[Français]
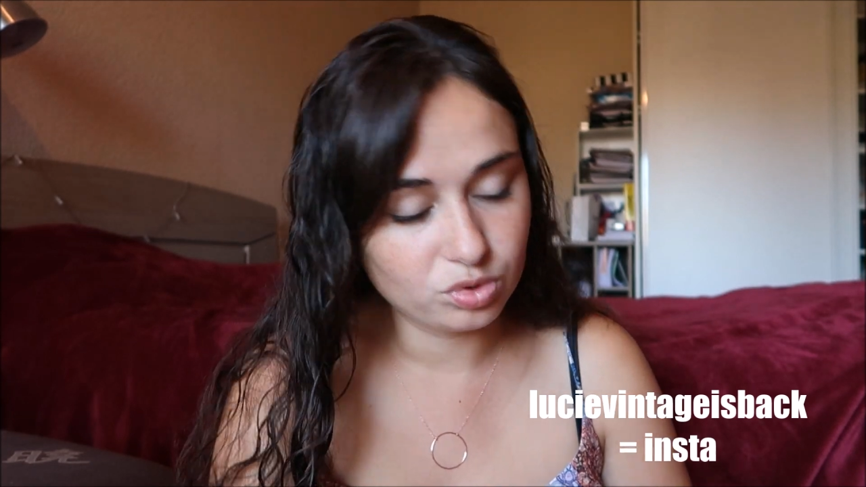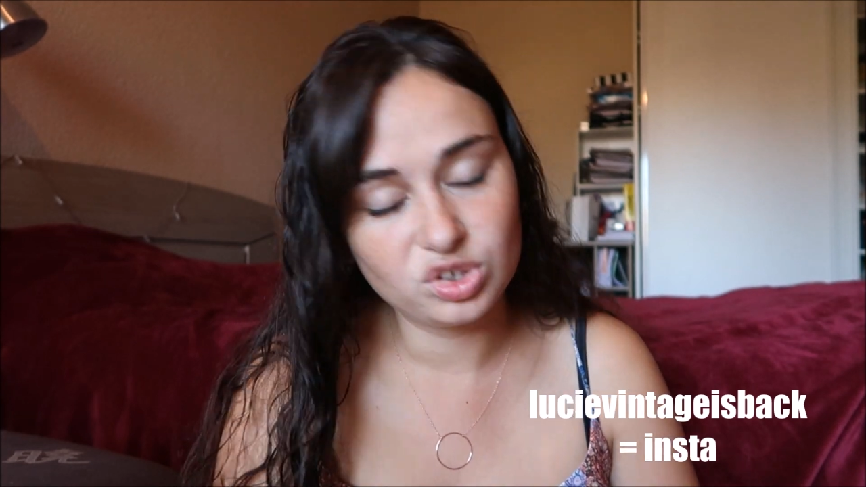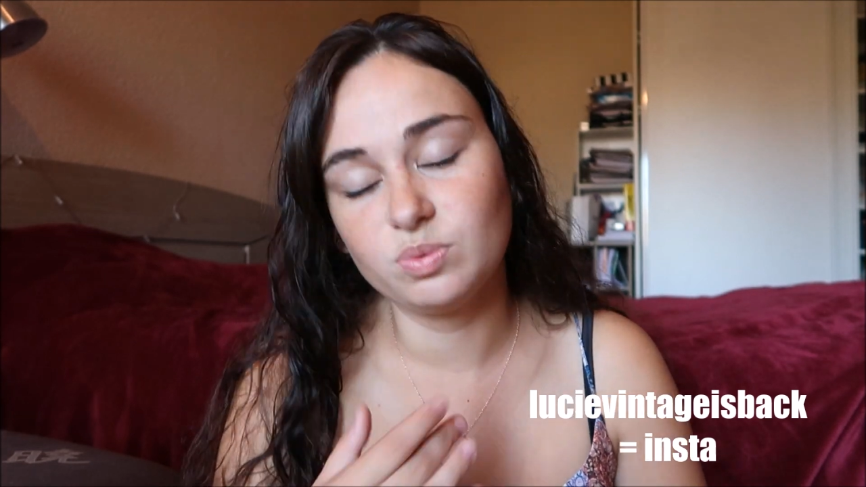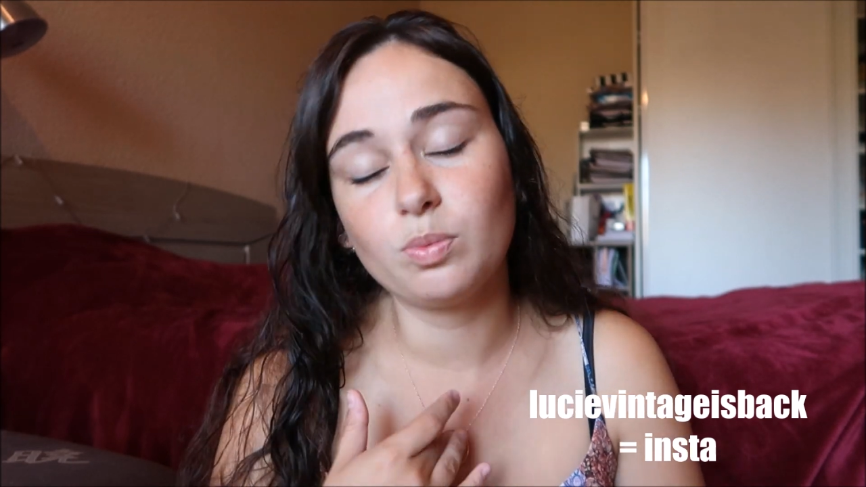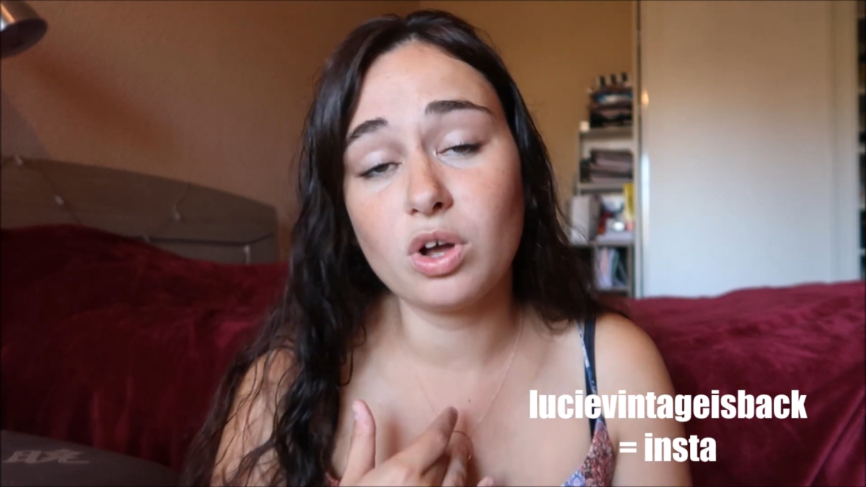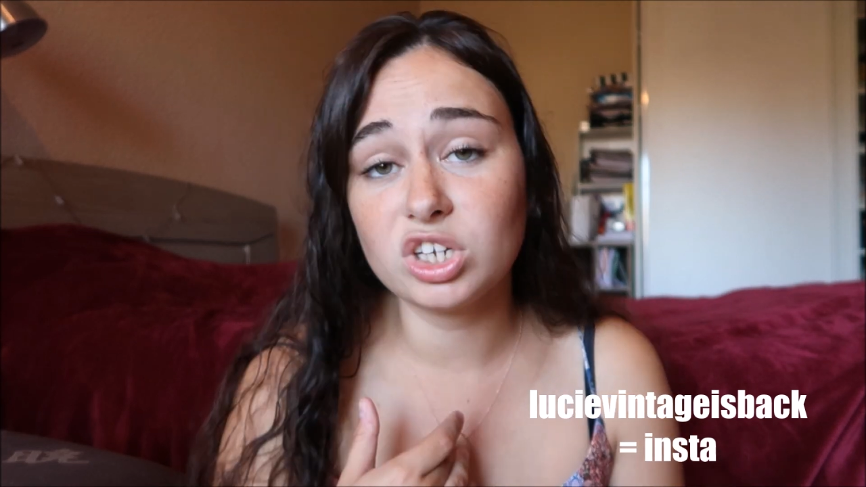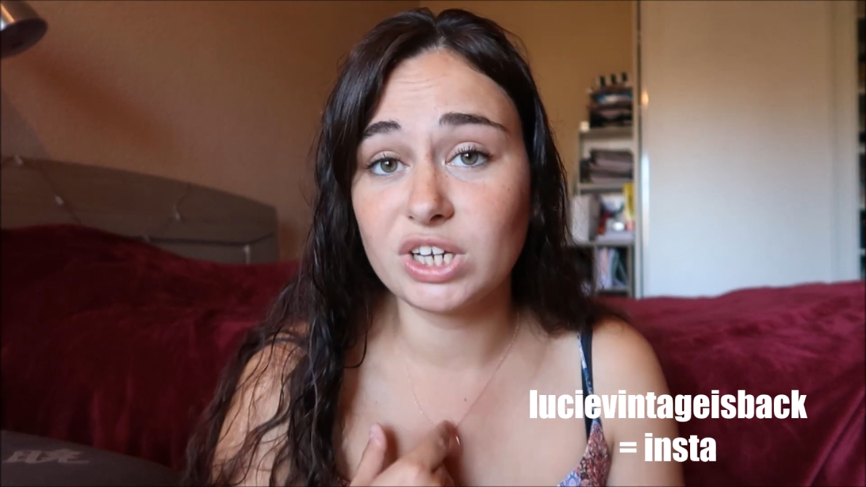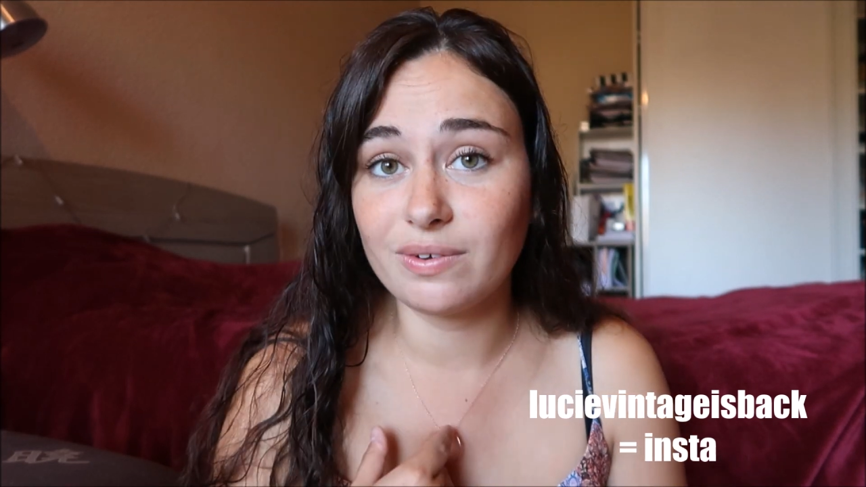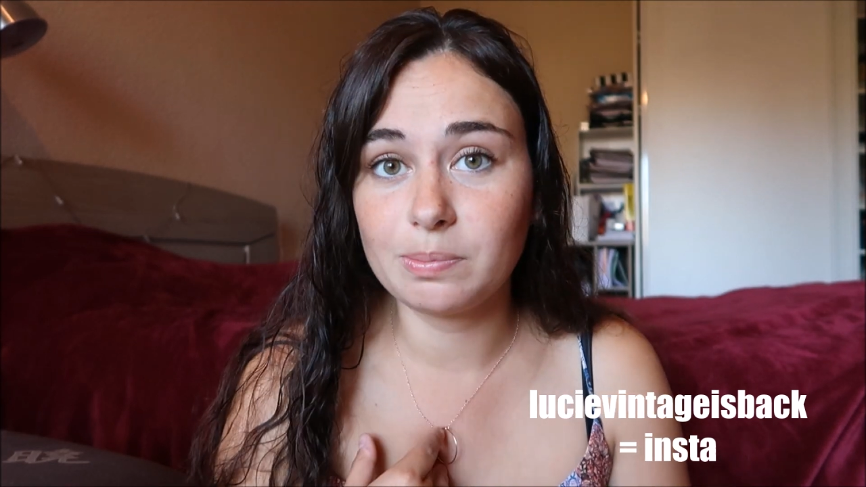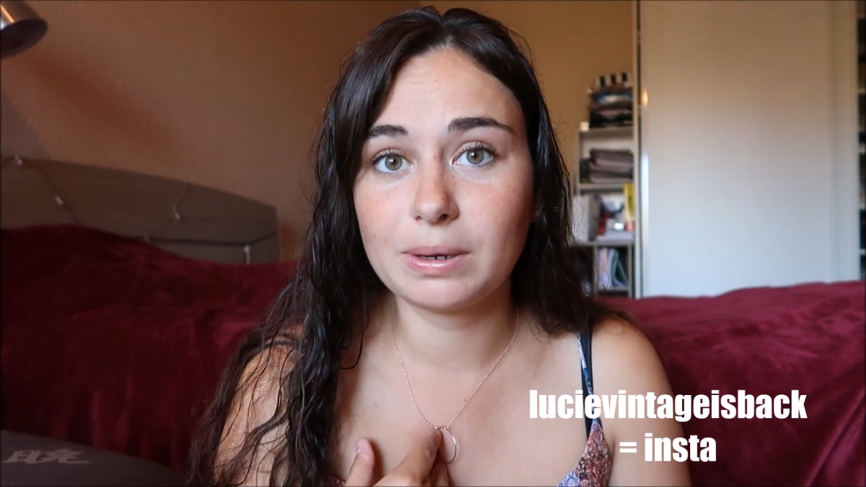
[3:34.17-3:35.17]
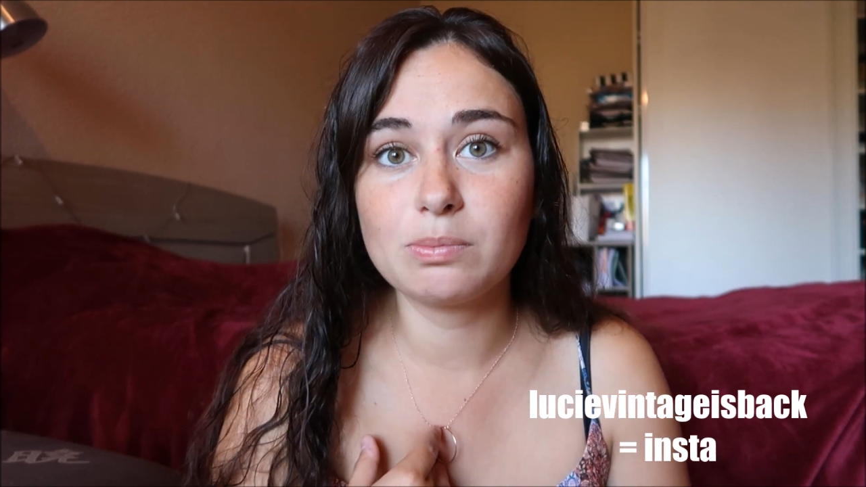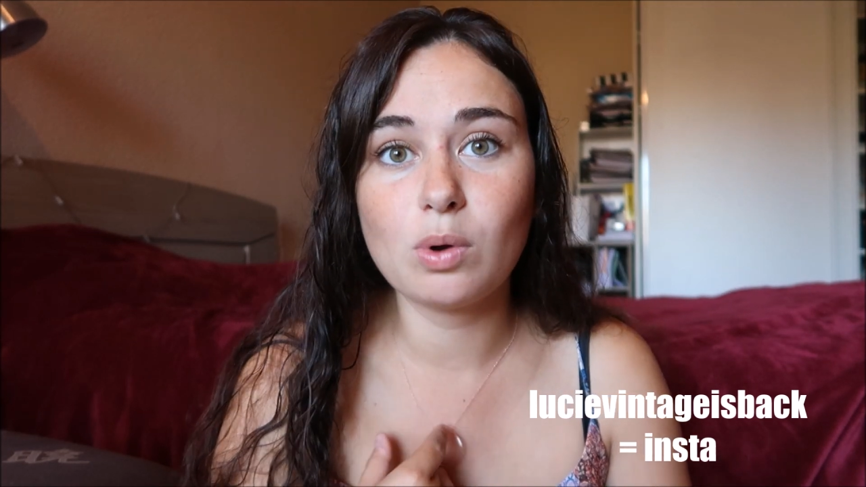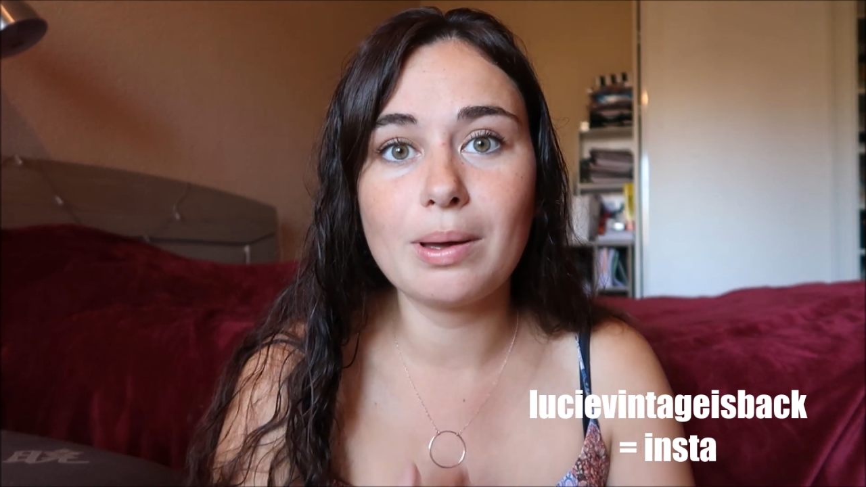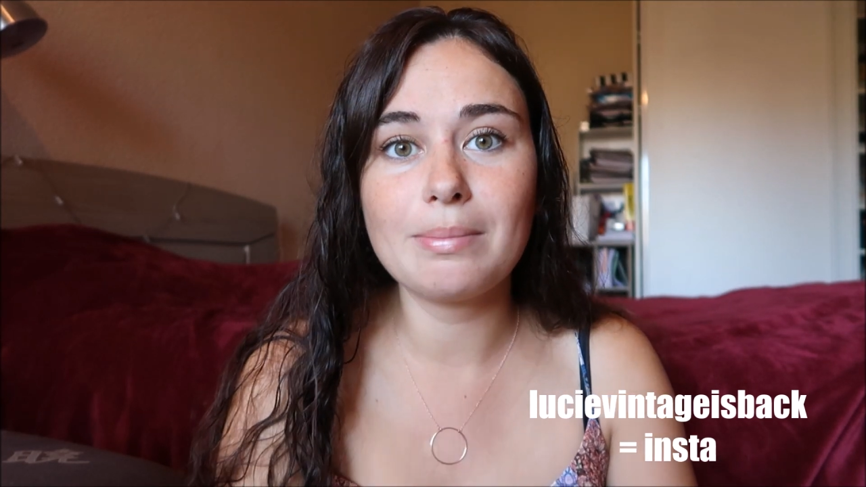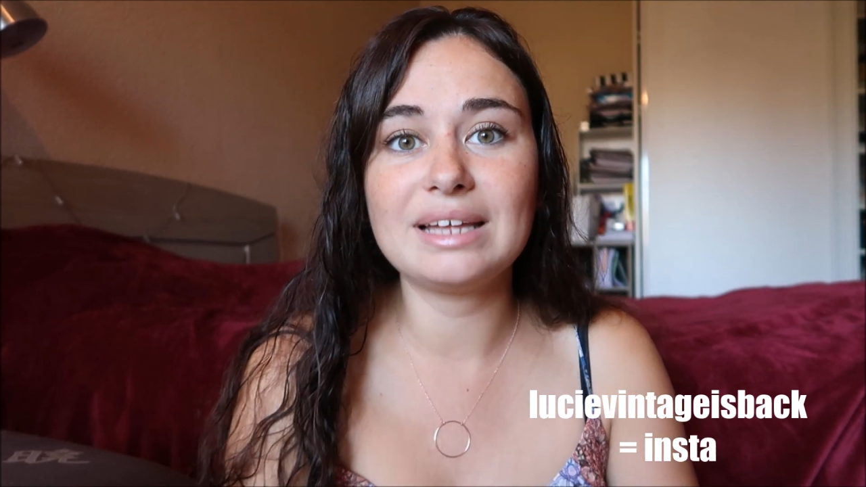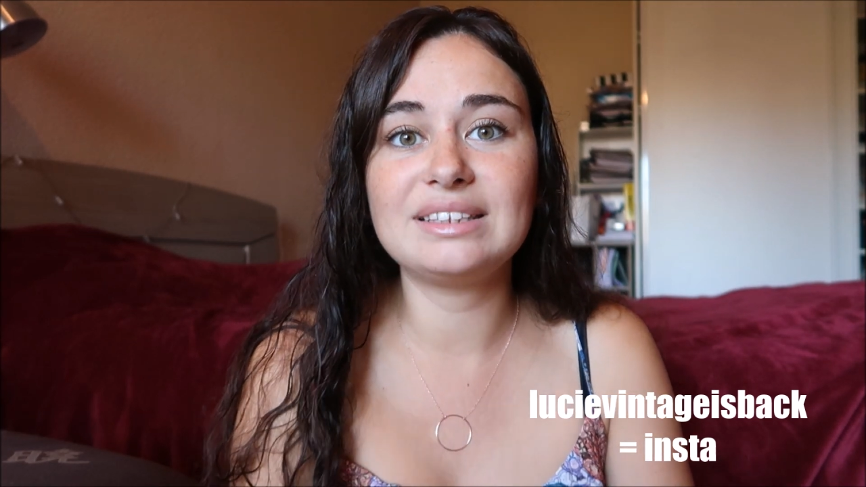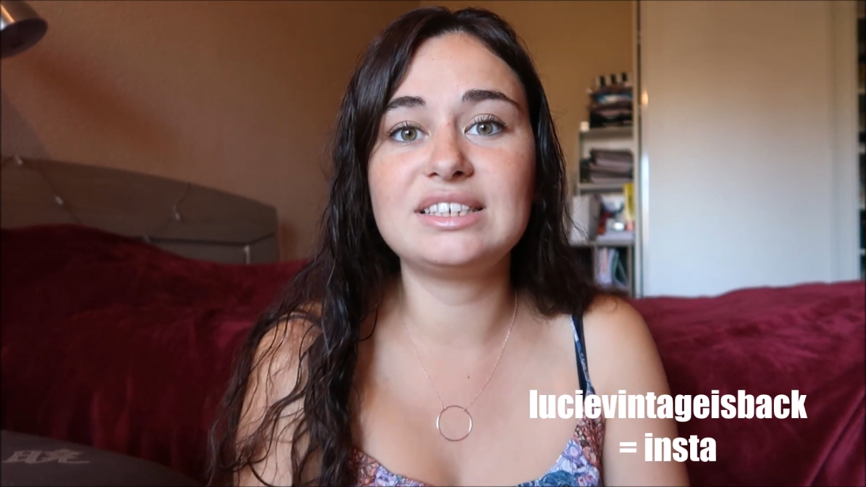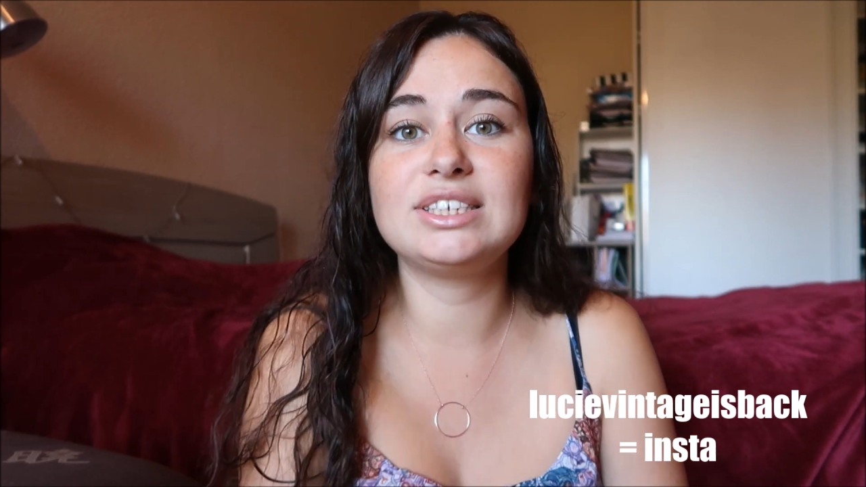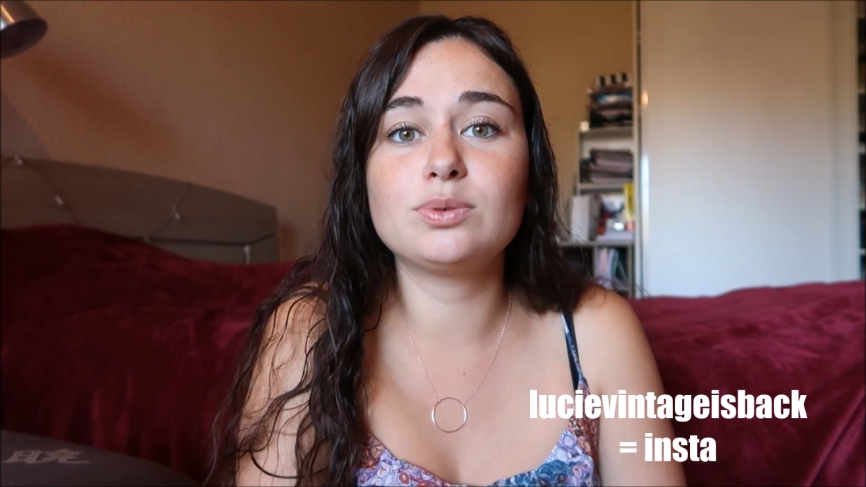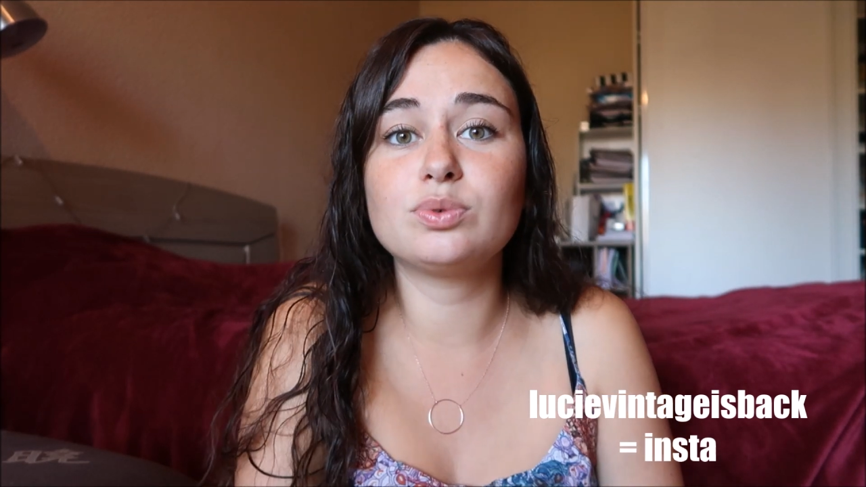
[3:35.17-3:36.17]
que moi j'avais pris moi-même la
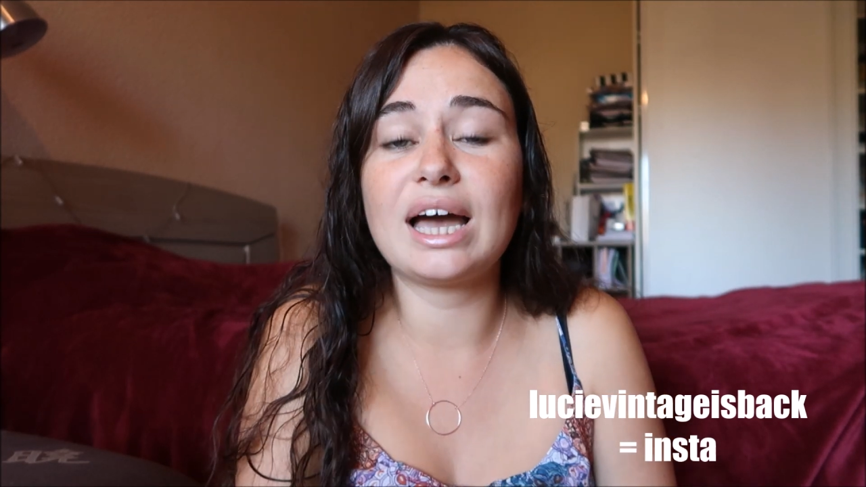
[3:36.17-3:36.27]
décision